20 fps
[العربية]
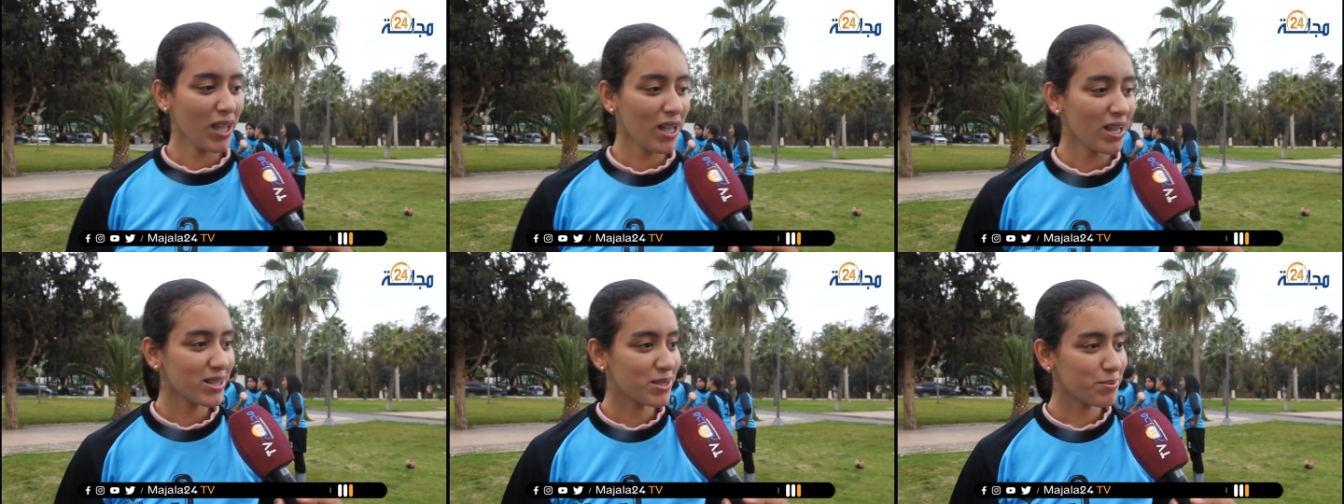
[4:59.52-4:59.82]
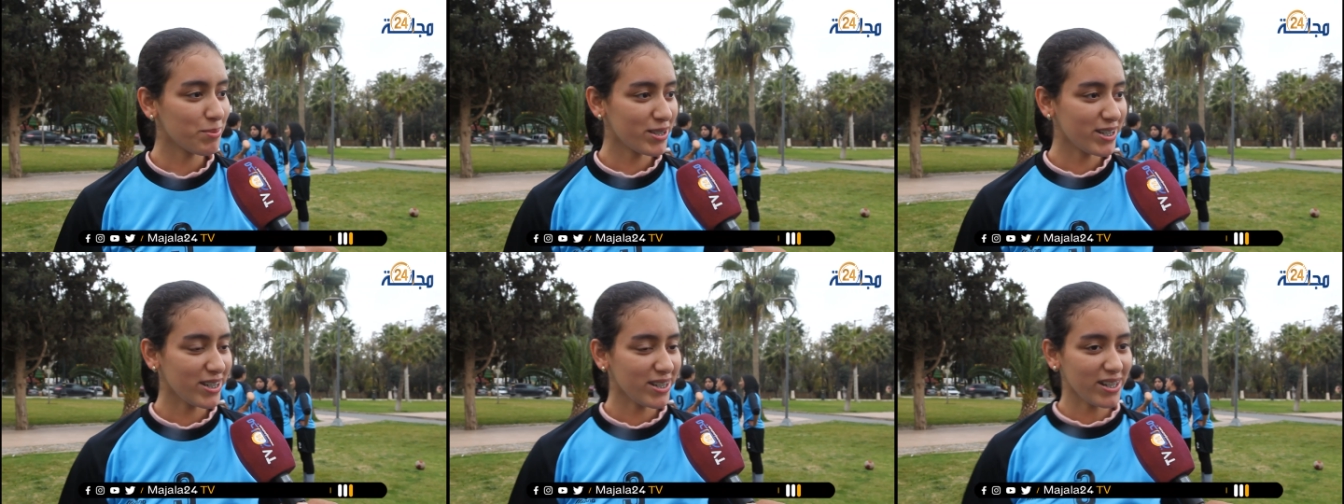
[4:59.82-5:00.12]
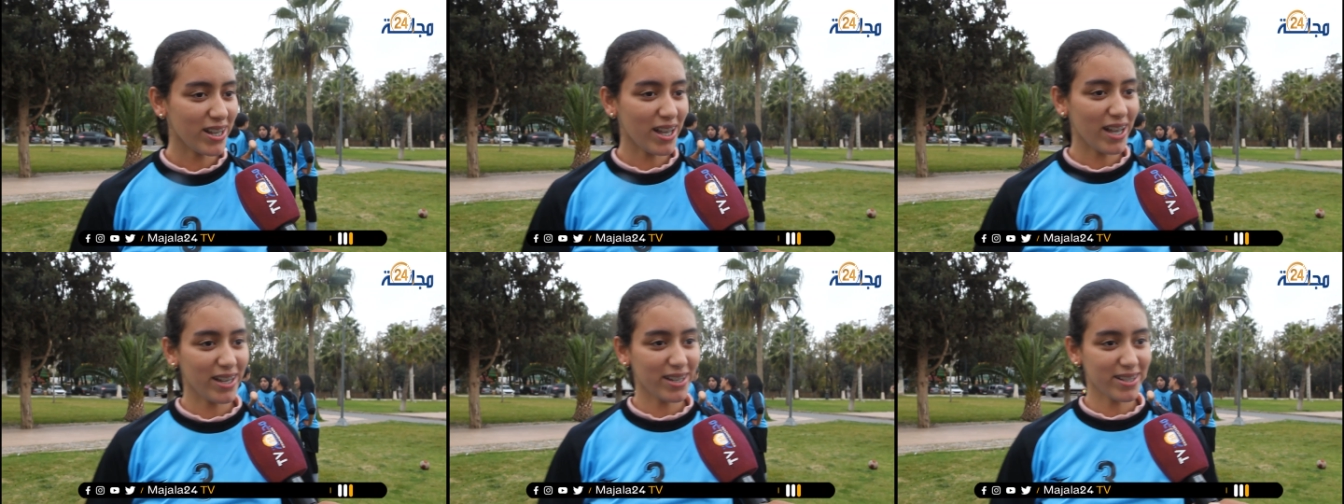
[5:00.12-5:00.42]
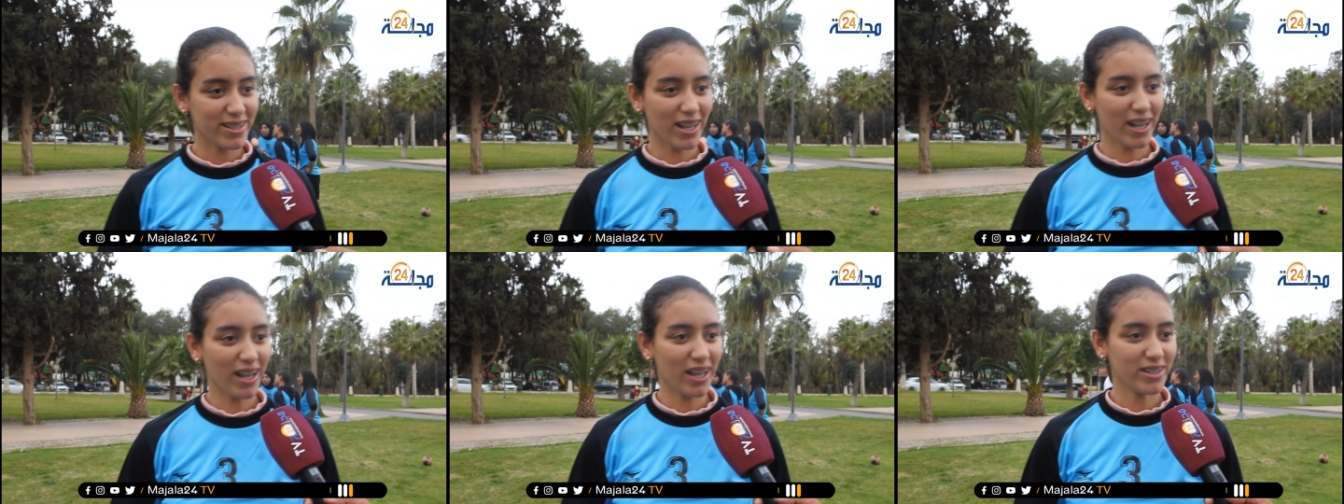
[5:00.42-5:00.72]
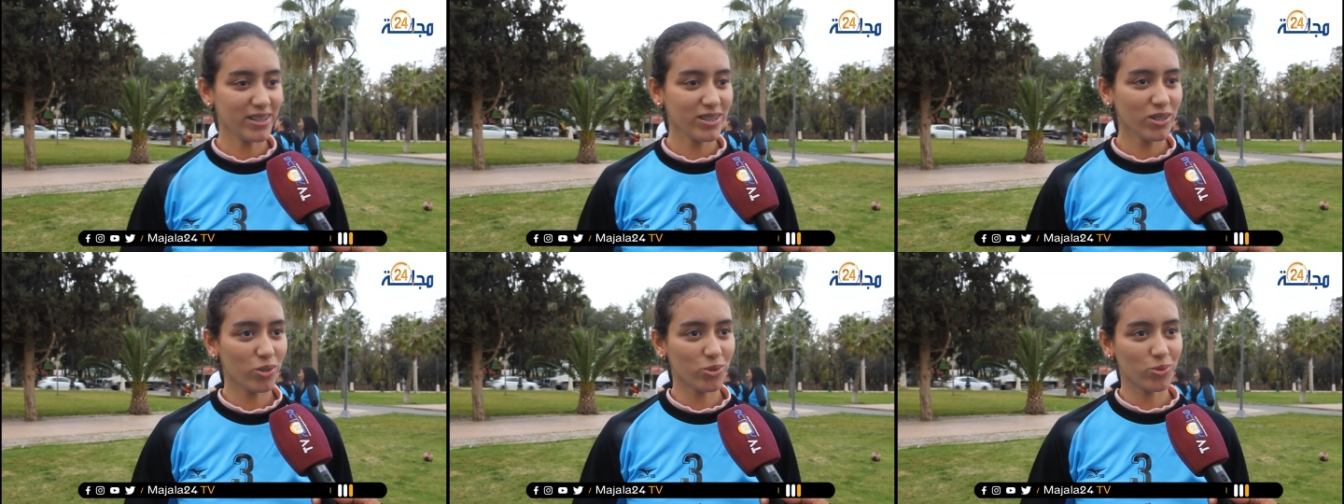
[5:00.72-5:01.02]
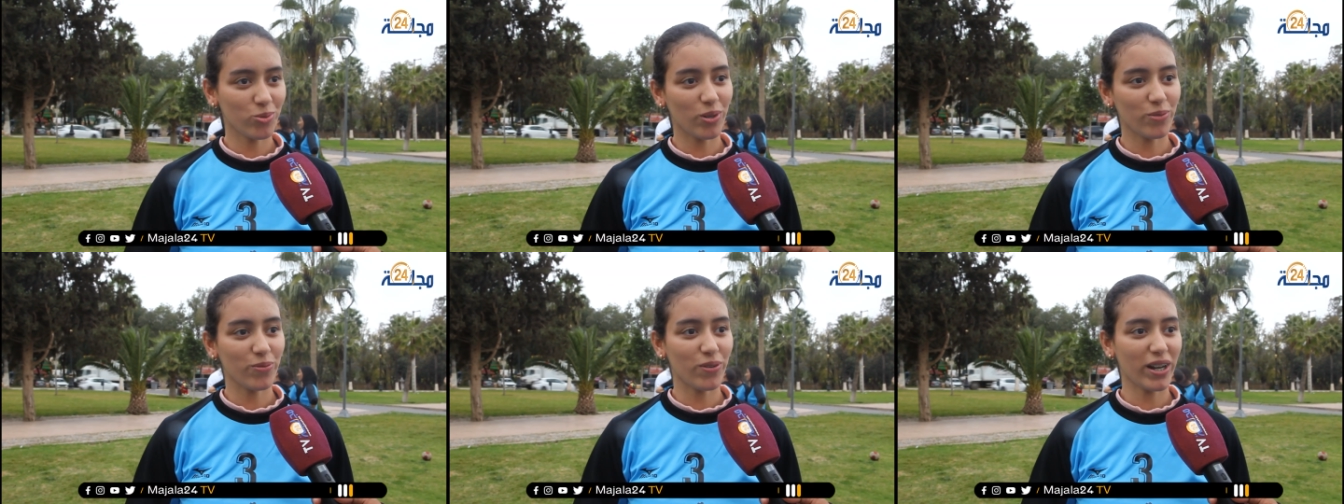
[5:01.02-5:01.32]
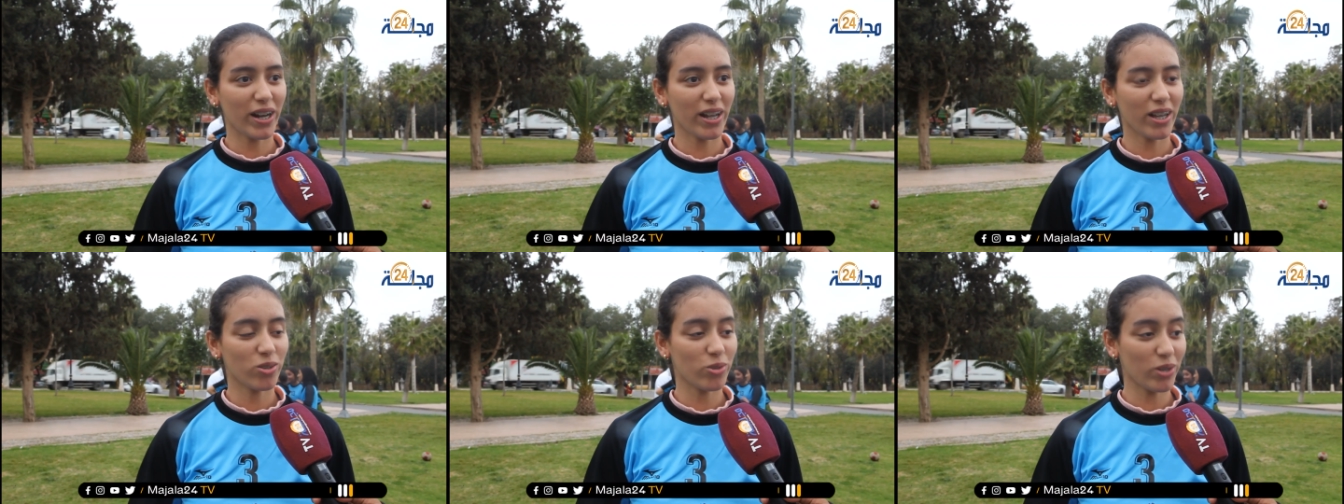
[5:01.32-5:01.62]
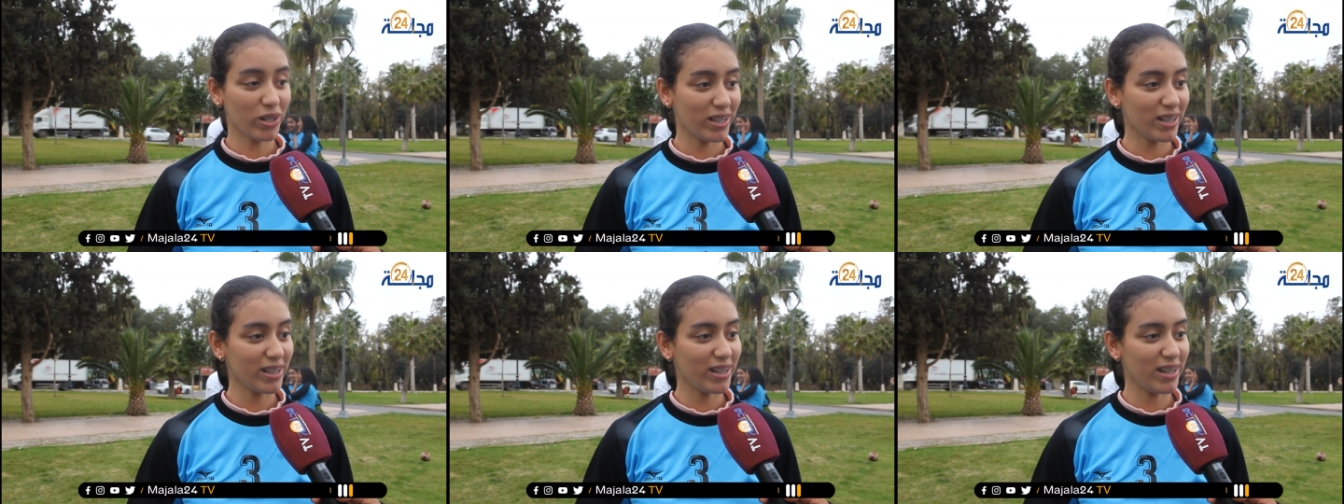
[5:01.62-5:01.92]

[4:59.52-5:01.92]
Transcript: سميتي آية سقاني عضو فريق كرة اليد